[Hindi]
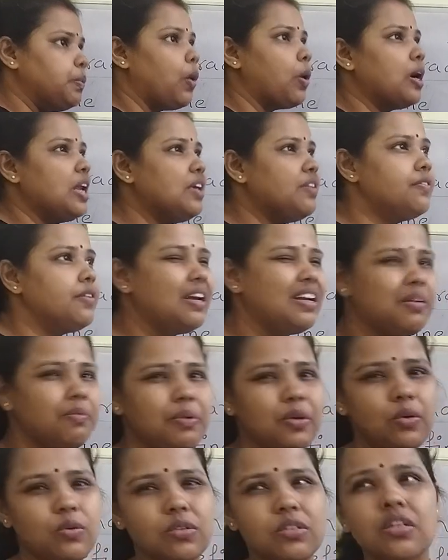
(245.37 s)
बॉडी
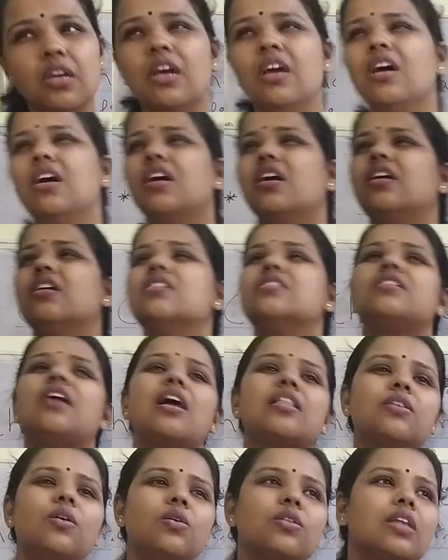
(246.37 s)
वेट भी कुछ
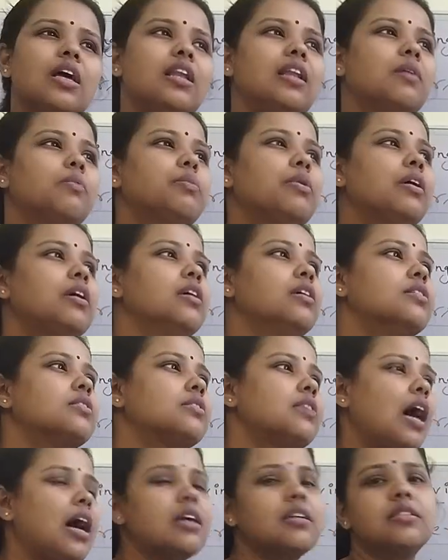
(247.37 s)
ज्यादा होता है लगभग
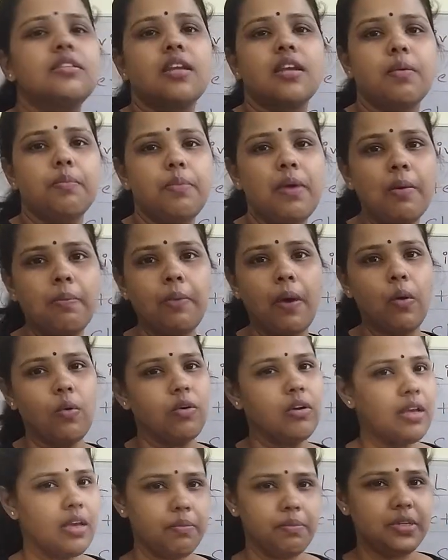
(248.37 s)
60 से 90
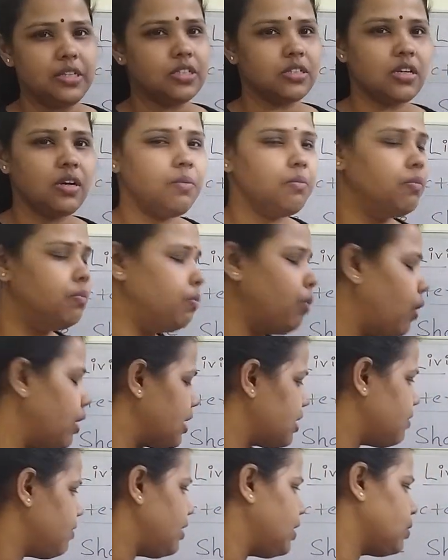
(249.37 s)
पाउंड के बीच का
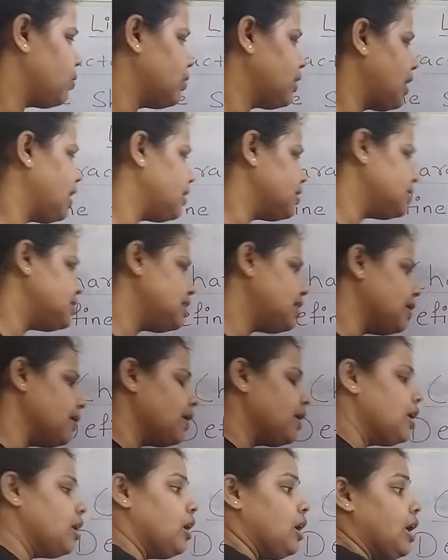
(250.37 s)
बॉडी वेट होता है ठीक
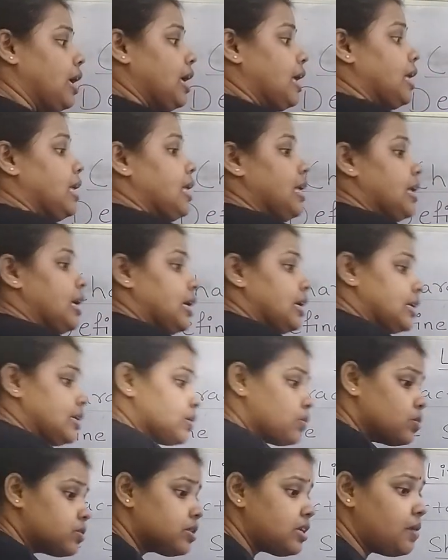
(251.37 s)
है
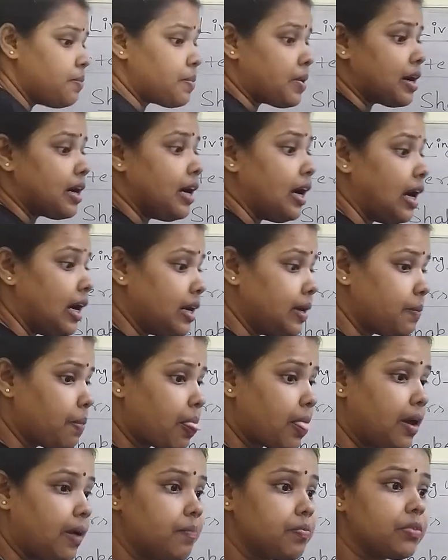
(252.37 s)
उसी प्रकार
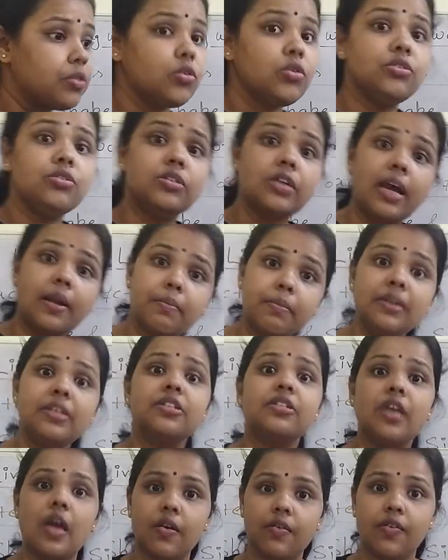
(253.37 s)
तो
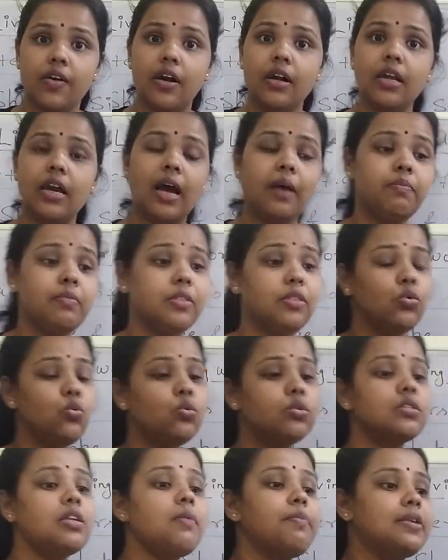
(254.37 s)
जर्मन शेफर्ड हम
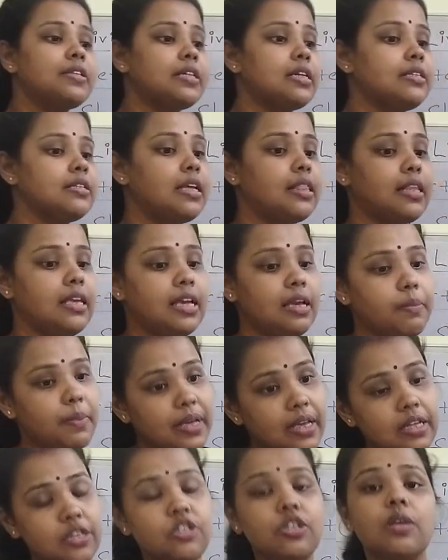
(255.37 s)
दूर से ही पहचान जाते हैं कि
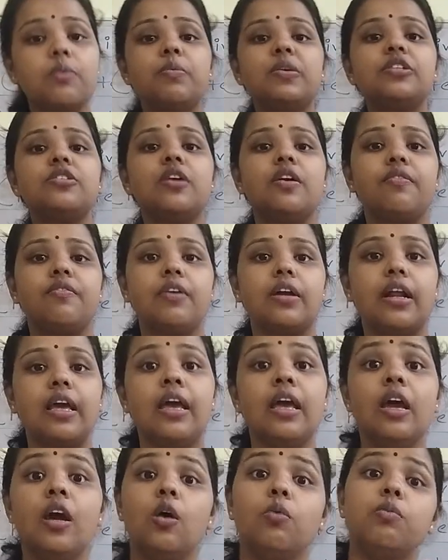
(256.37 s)
भाई ये जर्मन शेफर्ड
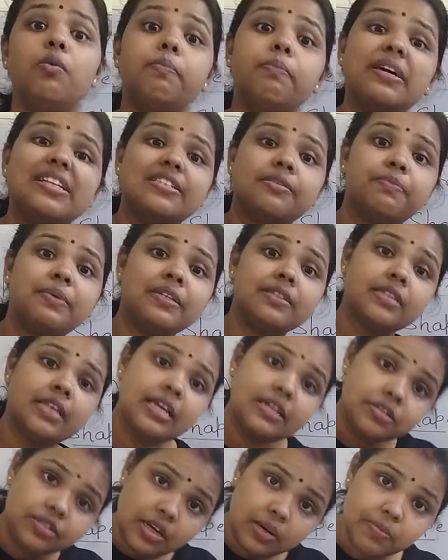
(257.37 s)
है वो बचपन
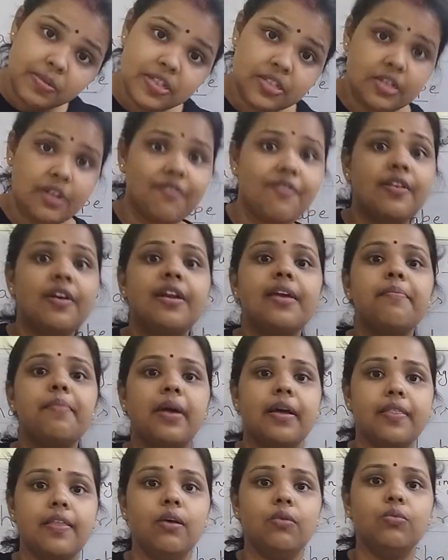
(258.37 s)
से ही जर्मन शेफर्ड ही
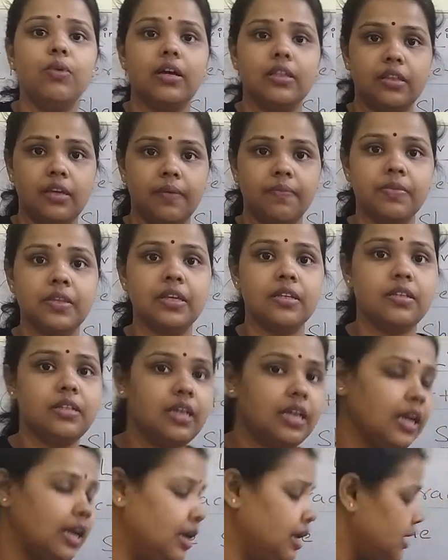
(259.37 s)
पैदा हुआ था
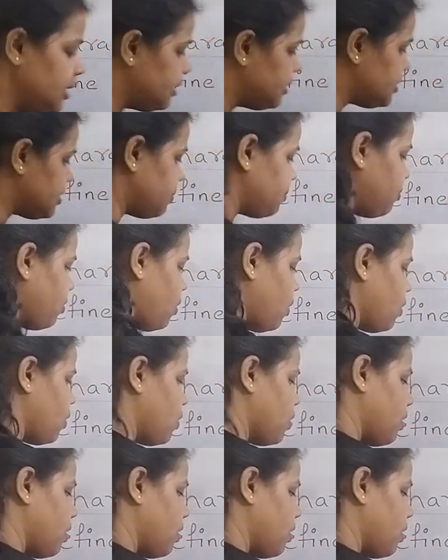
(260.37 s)
ठीक है जब वो